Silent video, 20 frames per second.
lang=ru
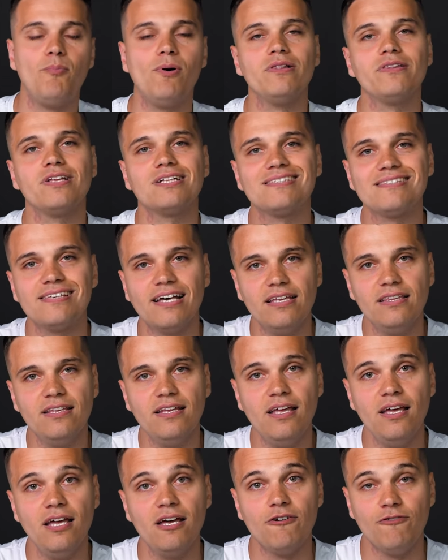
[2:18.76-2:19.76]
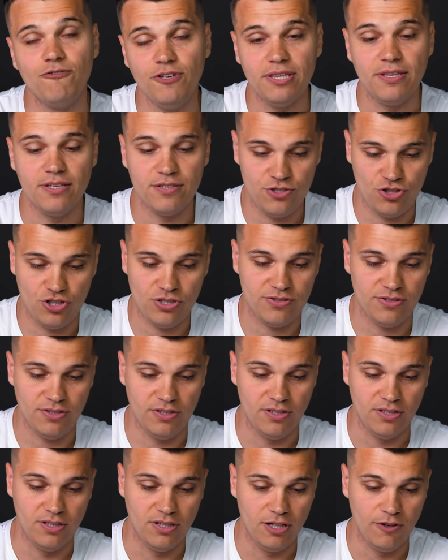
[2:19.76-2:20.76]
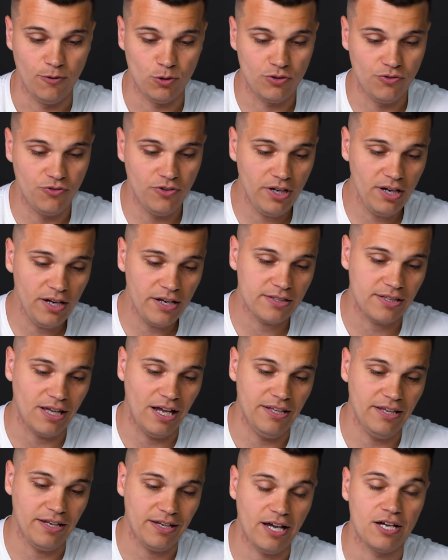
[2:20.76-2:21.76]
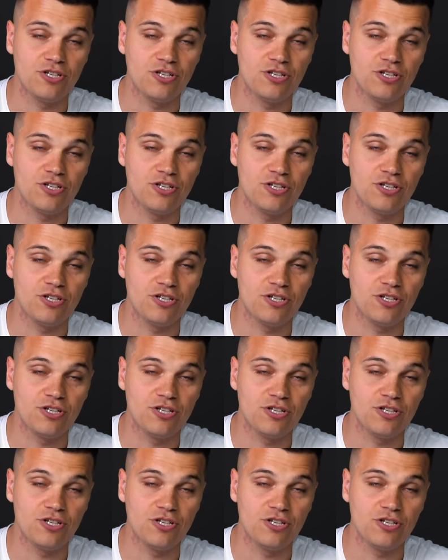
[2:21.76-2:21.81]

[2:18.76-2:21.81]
полноценные фитнес-часы. Вот выглядят они